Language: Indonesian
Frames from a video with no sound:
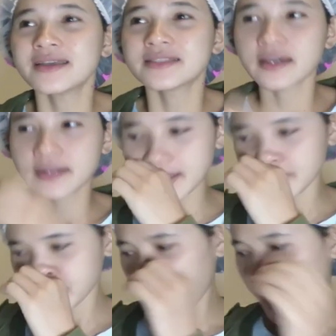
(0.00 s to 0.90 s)
jadi
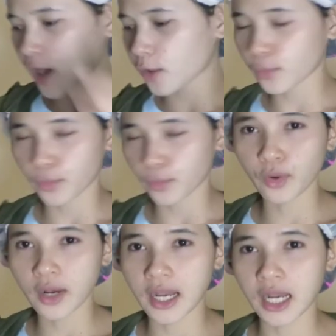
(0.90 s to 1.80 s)

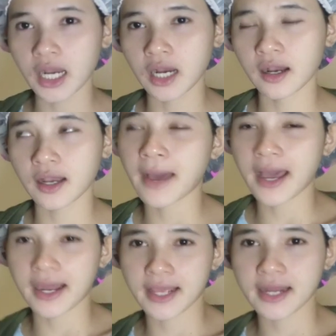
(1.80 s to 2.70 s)
aku uh,
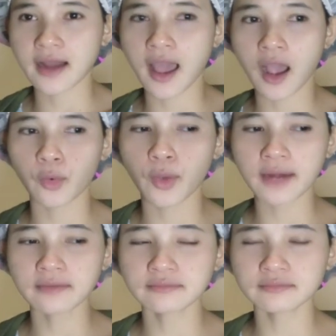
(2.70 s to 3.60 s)
kemarin aku
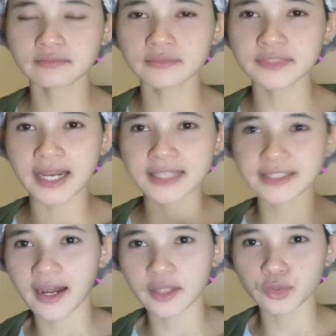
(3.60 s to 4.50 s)
kan
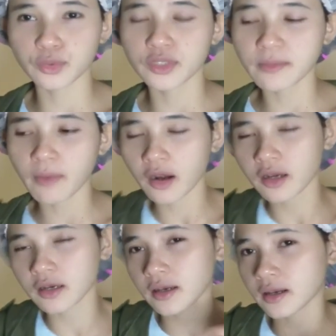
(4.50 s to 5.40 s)
jalan-jalan tuh di mall
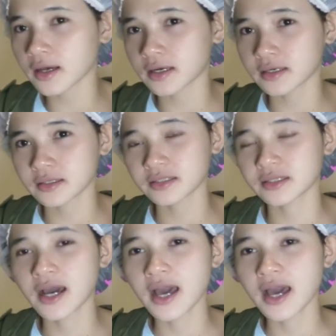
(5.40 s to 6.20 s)
uh,